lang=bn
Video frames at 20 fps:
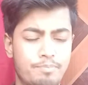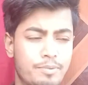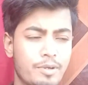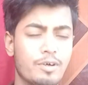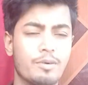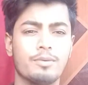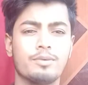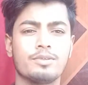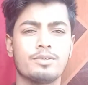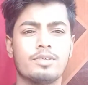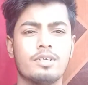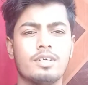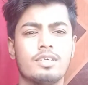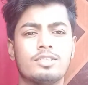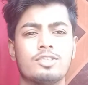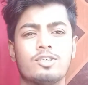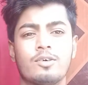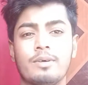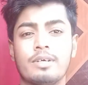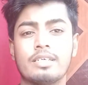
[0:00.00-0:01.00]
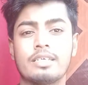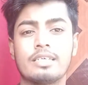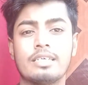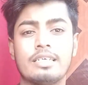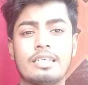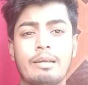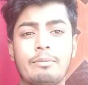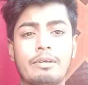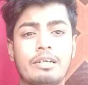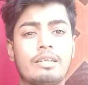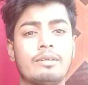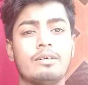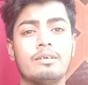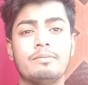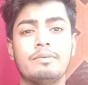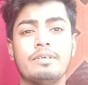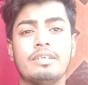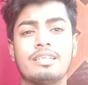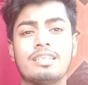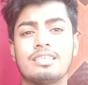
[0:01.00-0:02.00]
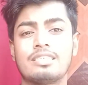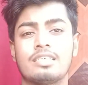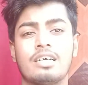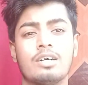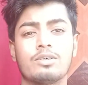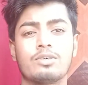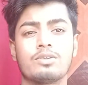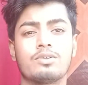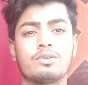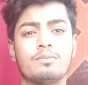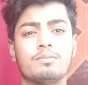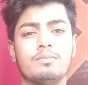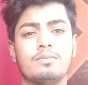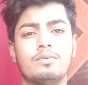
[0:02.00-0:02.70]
প্রিয় বন্ধুরা সবাইকে র্যাবিট ক্লাবের ভিডিওতে স্বাগত